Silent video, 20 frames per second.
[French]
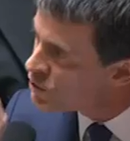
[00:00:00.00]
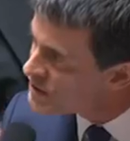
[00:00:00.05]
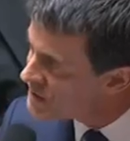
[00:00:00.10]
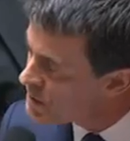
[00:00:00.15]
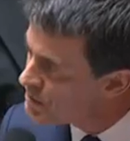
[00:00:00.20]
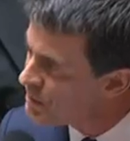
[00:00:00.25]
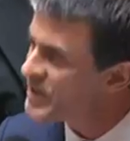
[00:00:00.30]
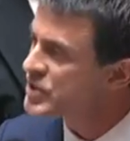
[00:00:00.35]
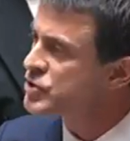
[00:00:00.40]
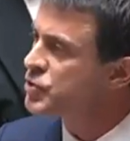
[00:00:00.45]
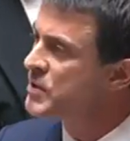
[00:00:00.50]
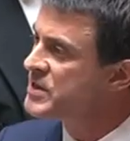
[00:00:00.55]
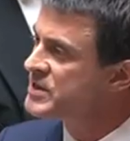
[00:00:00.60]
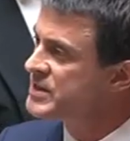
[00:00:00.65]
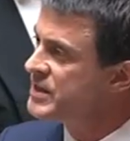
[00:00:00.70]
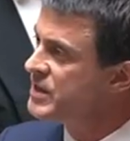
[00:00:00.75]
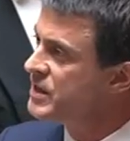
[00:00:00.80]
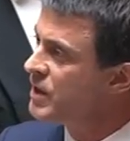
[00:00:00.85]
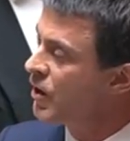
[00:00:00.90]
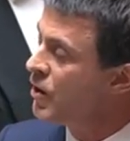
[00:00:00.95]
ne sait pas
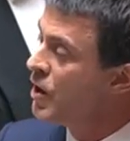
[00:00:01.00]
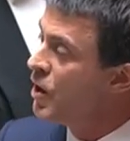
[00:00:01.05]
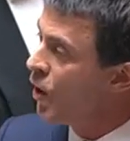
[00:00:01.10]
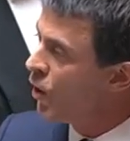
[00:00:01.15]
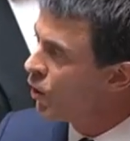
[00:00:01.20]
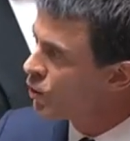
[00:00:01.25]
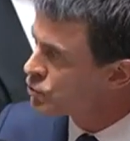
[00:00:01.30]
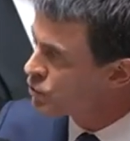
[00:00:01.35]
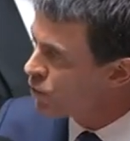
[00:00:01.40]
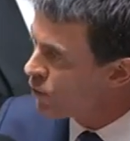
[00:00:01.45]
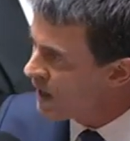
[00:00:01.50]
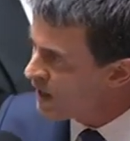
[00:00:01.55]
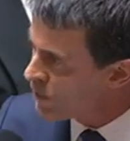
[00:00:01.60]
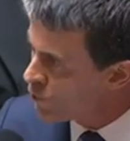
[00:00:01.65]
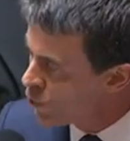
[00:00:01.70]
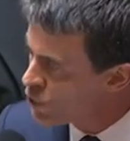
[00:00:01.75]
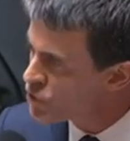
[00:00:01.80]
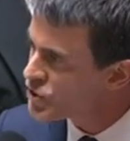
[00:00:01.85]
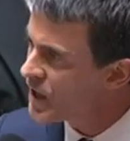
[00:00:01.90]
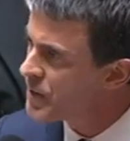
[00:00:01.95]
choisir entre la
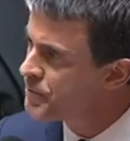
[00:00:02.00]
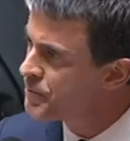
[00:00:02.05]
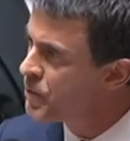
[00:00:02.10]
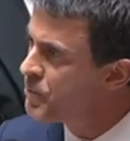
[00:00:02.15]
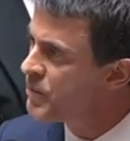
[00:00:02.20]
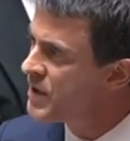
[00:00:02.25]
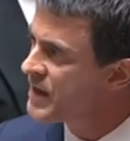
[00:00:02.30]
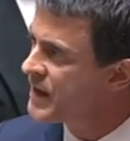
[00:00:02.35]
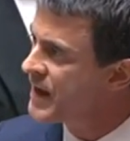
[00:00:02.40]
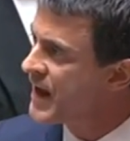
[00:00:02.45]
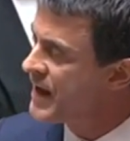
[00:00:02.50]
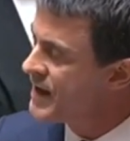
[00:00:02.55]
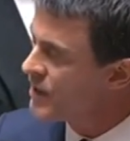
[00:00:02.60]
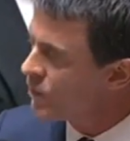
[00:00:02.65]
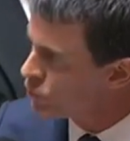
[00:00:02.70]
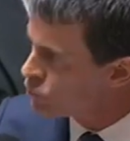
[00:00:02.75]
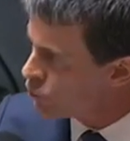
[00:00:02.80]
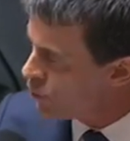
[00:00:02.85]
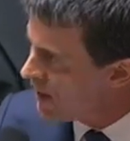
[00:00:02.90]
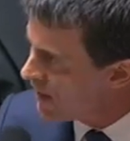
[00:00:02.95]
gauche républicaine,
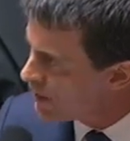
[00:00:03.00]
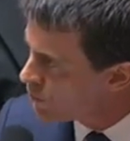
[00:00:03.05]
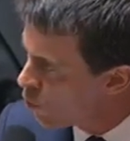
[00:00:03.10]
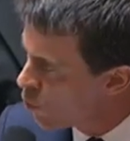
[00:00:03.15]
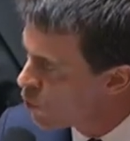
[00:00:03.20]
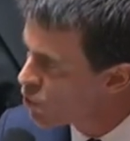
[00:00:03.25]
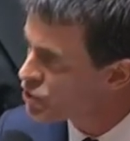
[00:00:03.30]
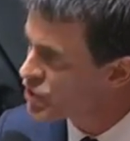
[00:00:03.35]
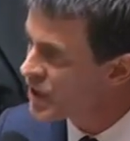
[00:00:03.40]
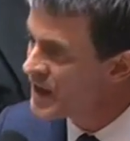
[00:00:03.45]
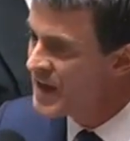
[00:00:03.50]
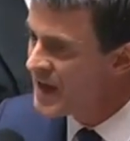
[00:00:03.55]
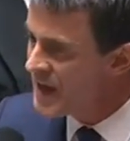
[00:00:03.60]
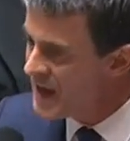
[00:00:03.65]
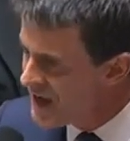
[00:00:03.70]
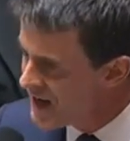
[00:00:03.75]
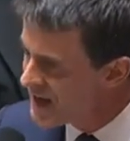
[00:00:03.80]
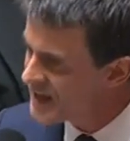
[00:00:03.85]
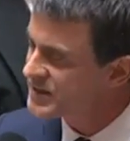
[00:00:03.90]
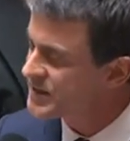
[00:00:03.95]
entre la gauche
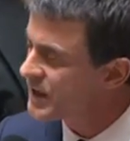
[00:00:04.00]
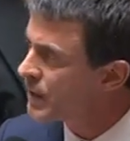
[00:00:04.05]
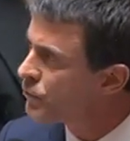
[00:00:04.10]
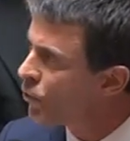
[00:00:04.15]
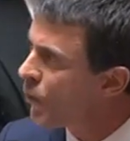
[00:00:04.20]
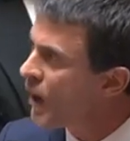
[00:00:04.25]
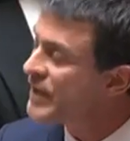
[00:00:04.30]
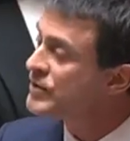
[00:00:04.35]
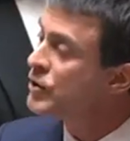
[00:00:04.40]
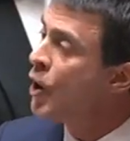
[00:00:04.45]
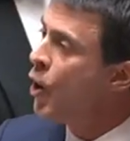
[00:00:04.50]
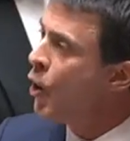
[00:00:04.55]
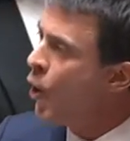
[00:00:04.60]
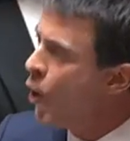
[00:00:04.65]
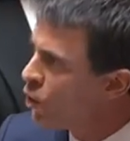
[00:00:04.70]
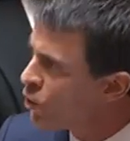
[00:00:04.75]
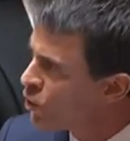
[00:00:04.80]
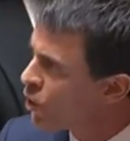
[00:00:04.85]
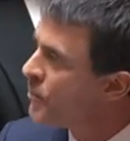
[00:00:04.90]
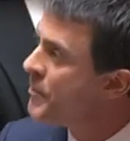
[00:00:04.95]
et l'extrême droite,
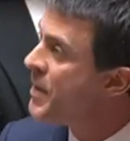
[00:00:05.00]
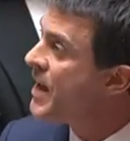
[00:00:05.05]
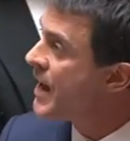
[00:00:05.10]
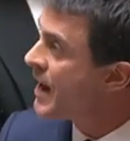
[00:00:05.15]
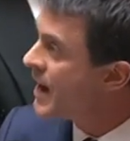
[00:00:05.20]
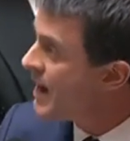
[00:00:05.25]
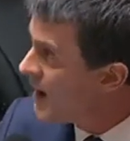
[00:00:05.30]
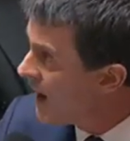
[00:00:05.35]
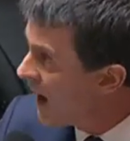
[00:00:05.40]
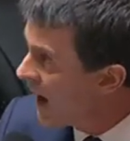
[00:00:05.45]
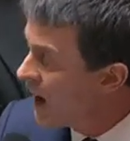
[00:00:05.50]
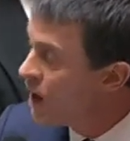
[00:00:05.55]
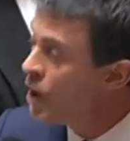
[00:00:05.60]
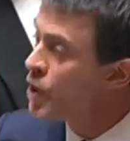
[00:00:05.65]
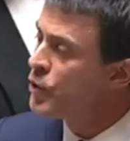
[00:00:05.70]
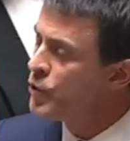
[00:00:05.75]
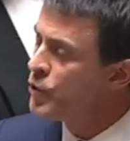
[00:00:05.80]
on commet là